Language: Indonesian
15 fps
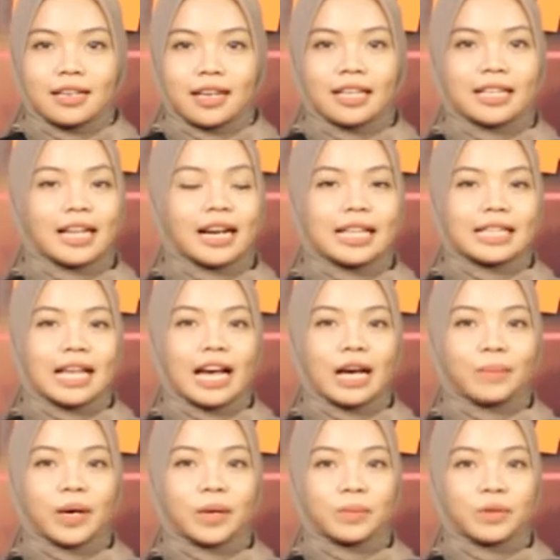Inilah
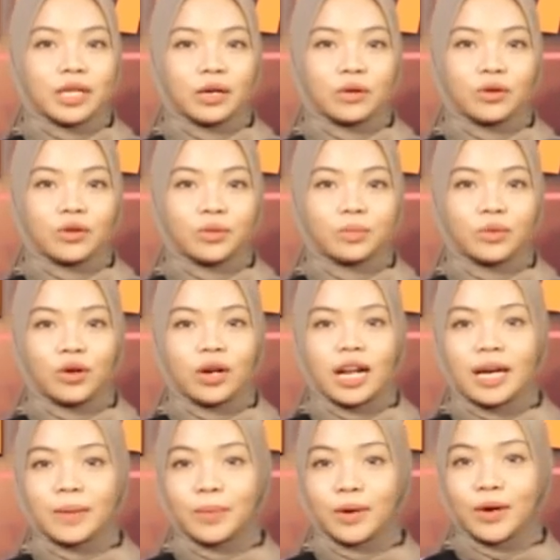tahapan menyeluruh
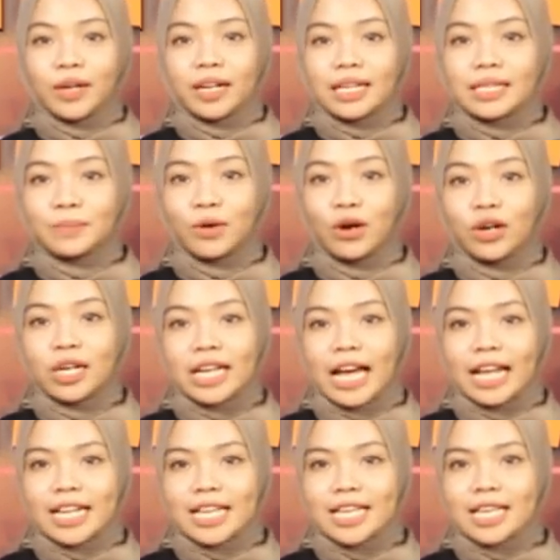mulai progres
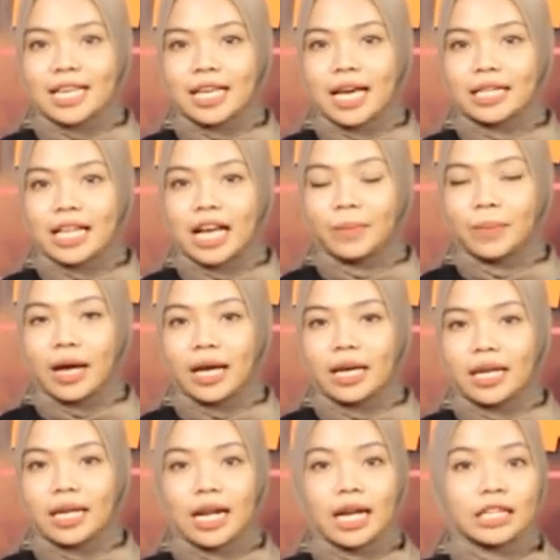bongkar hingga tahap
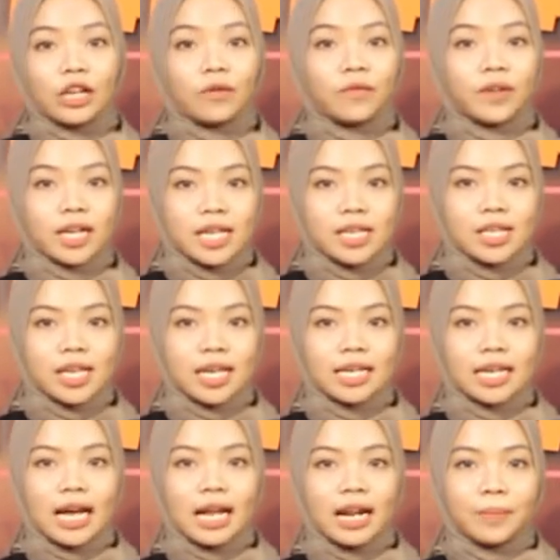akhir atau
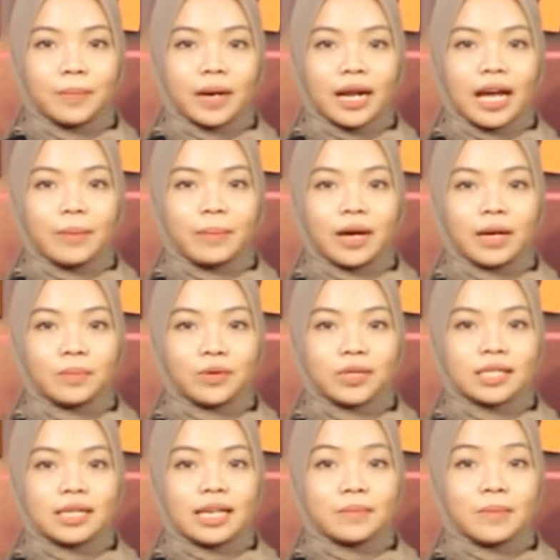finishing dalam perehapan
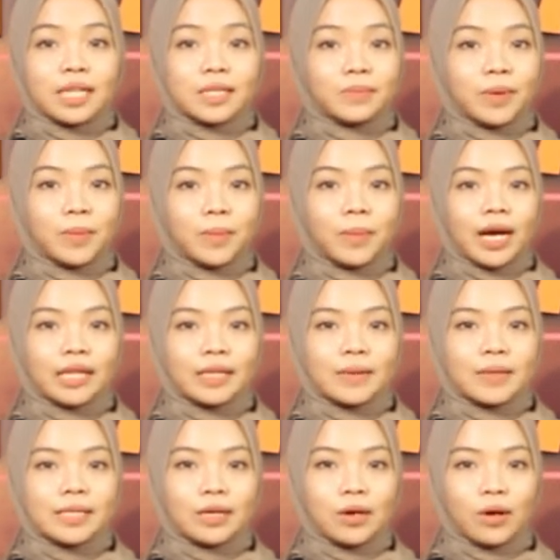puskesmas
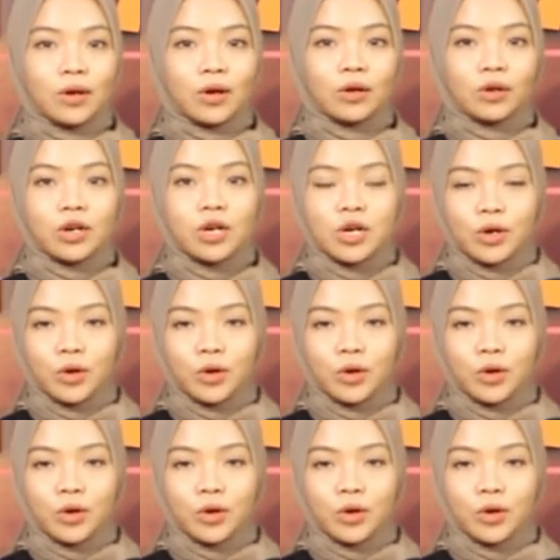pembantu Segorong.